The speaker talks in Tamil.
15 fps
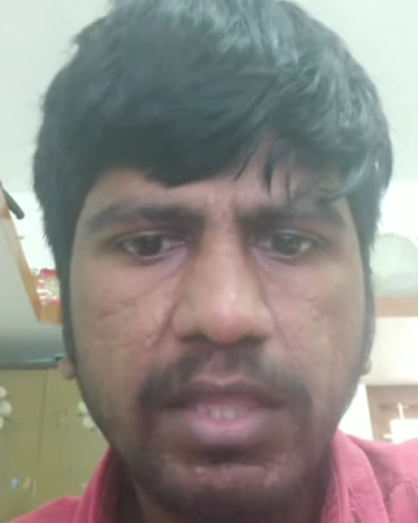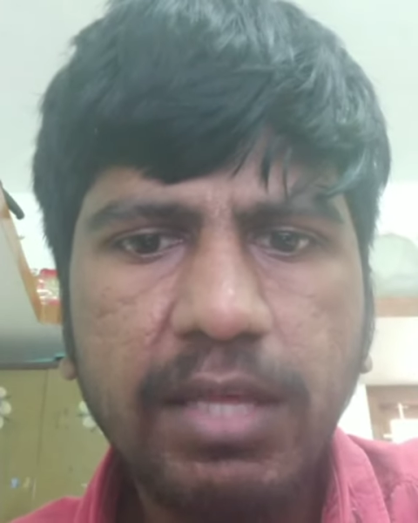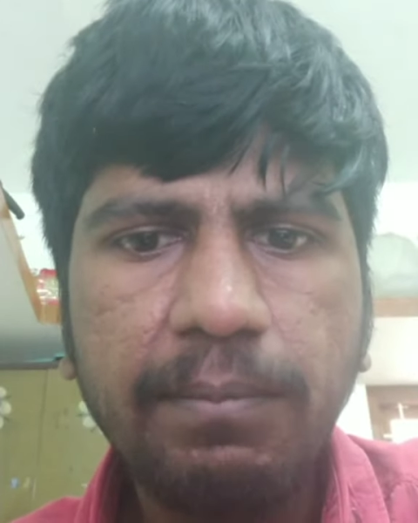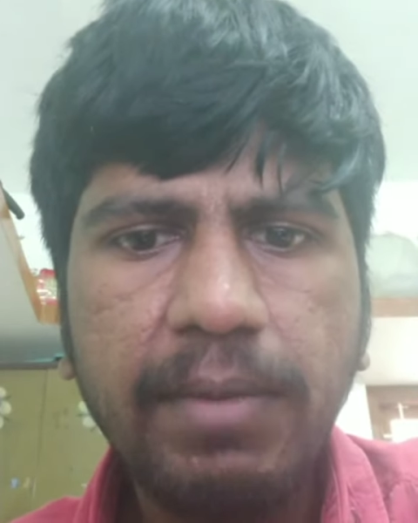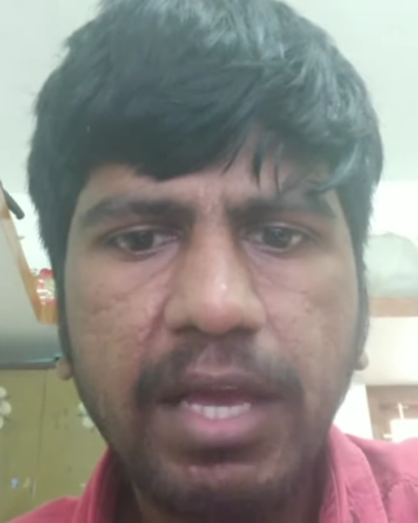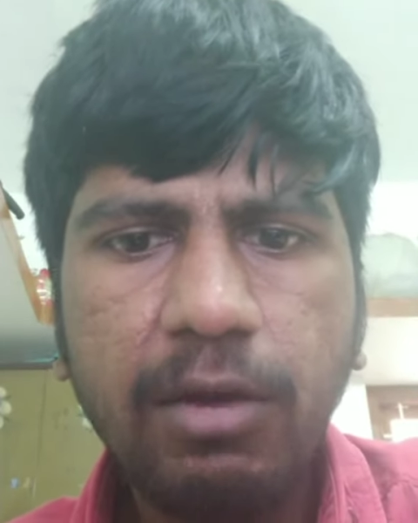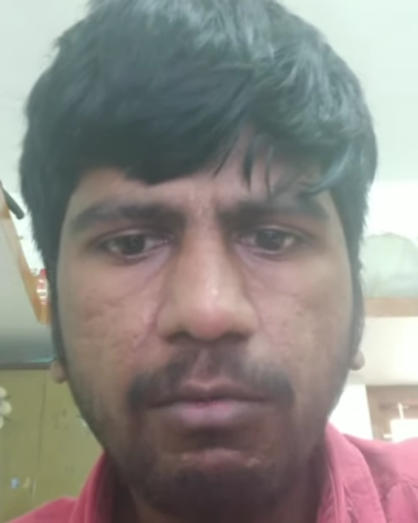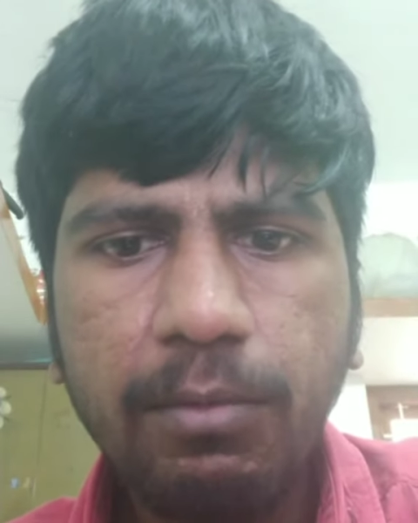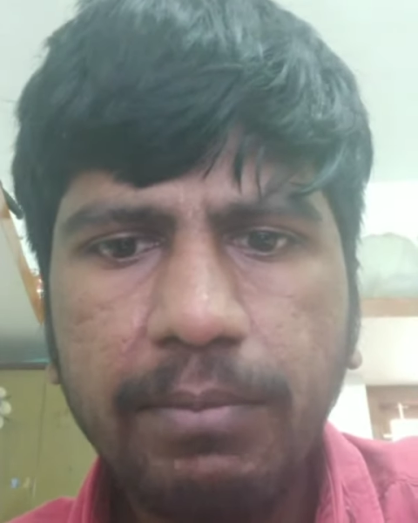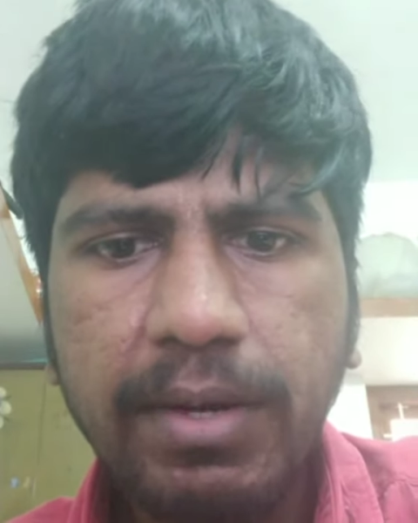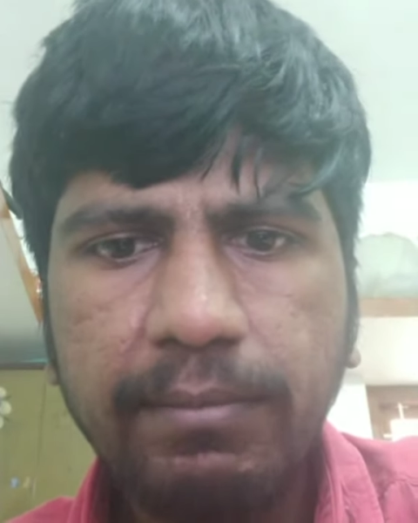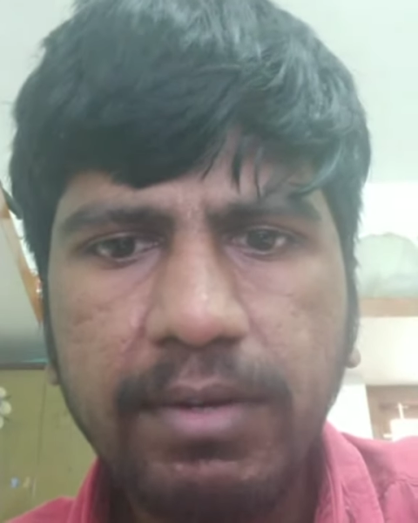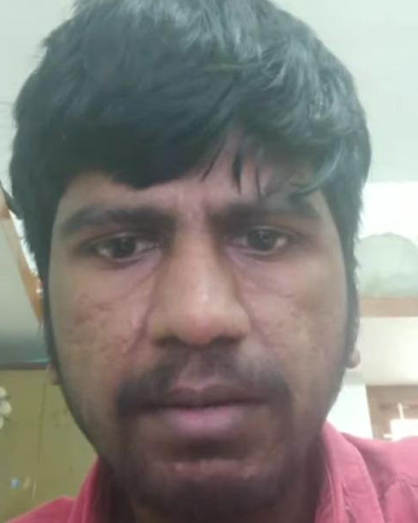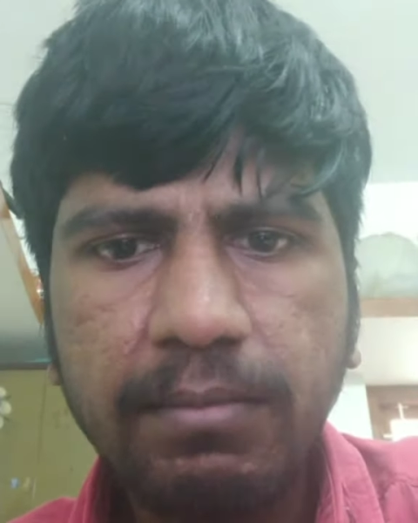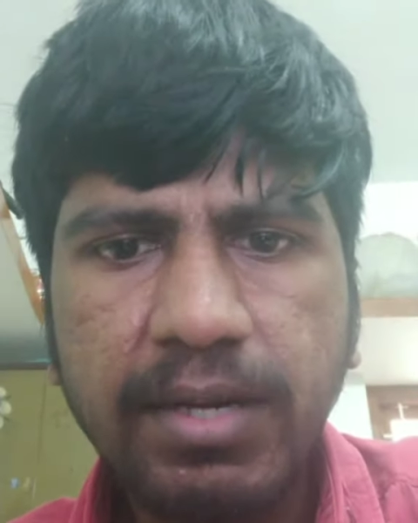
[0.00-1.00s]
வந்து மிகவும்
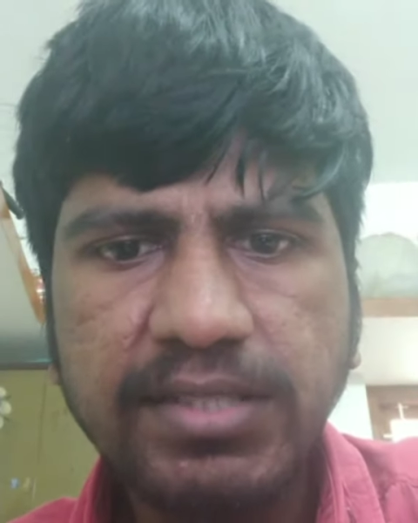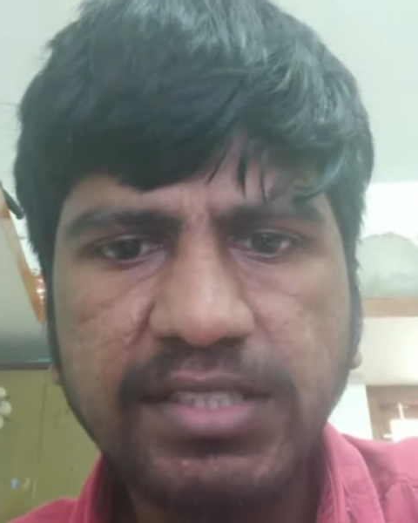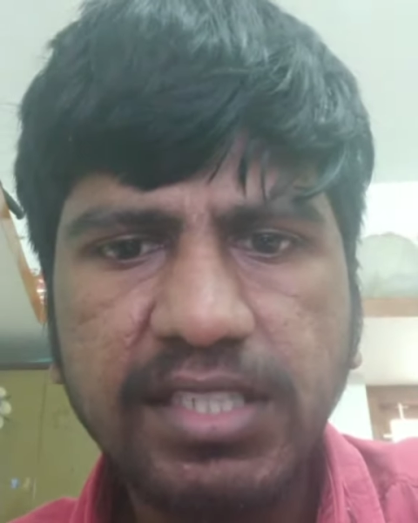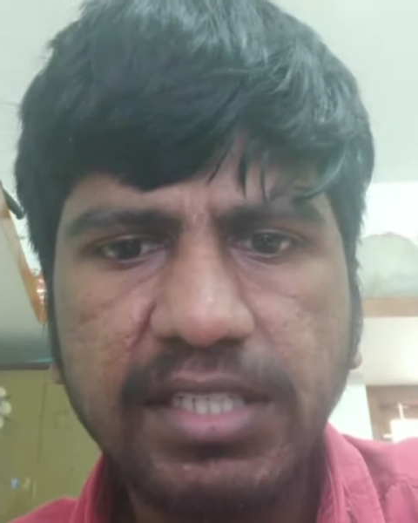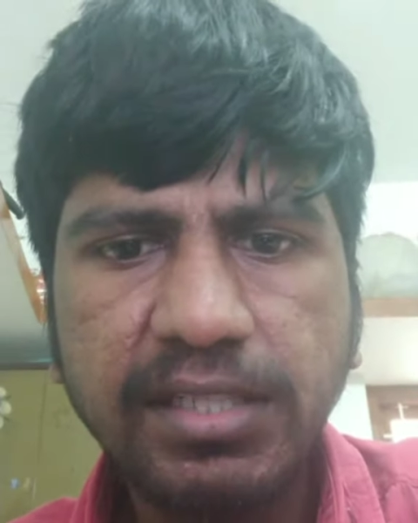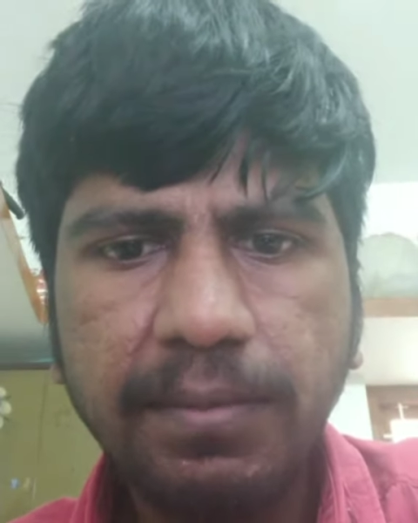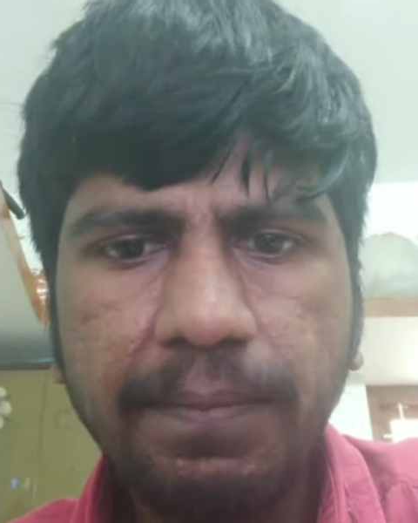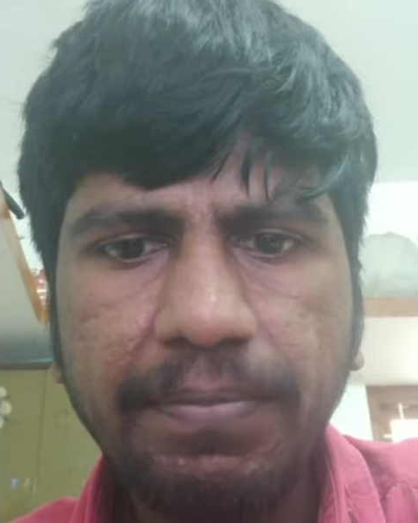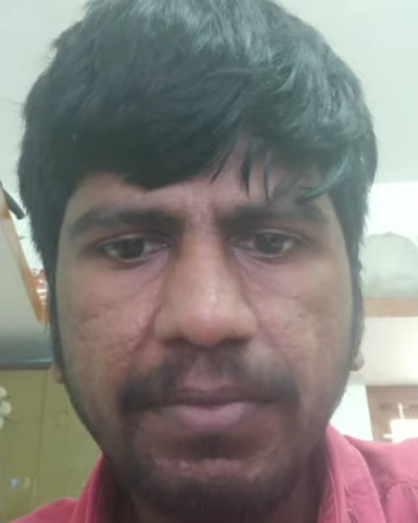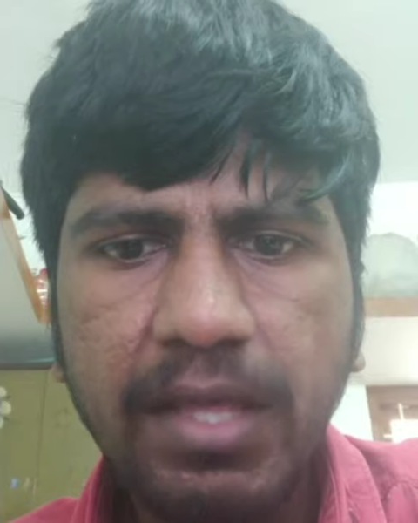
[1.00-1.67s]
பிரபலம் அடைஞ்சார்